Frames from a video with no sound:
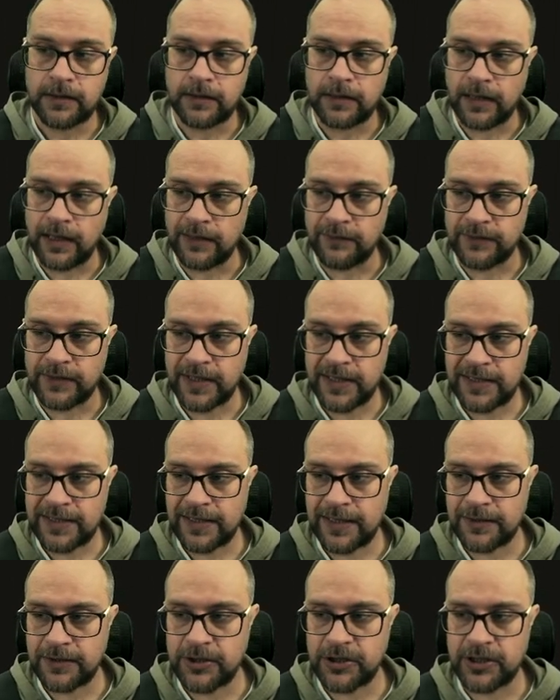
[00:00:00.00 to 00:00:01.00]
FD
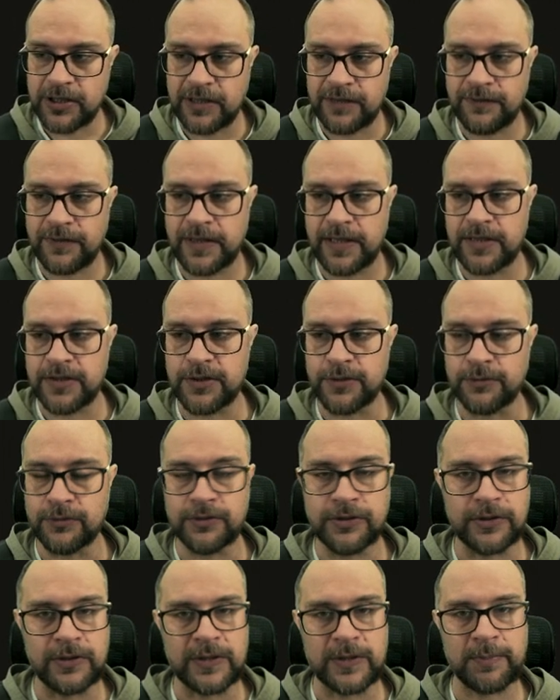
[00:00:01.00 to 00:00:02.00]
stanie się referencją do
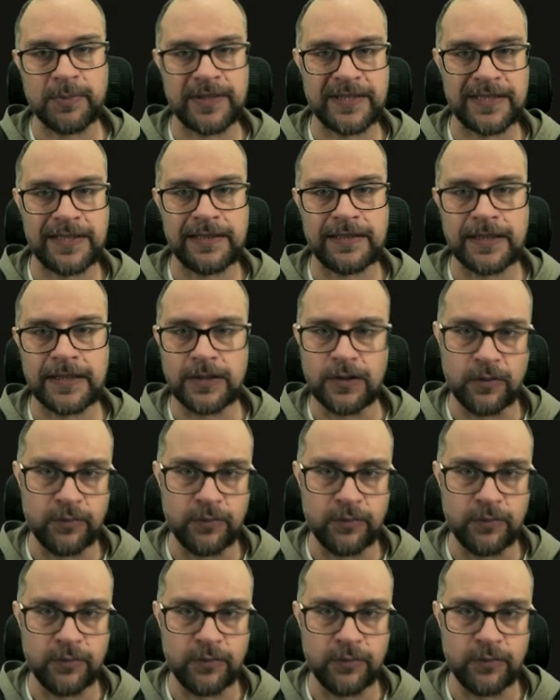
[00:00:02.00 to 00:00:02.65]
tego specjalnego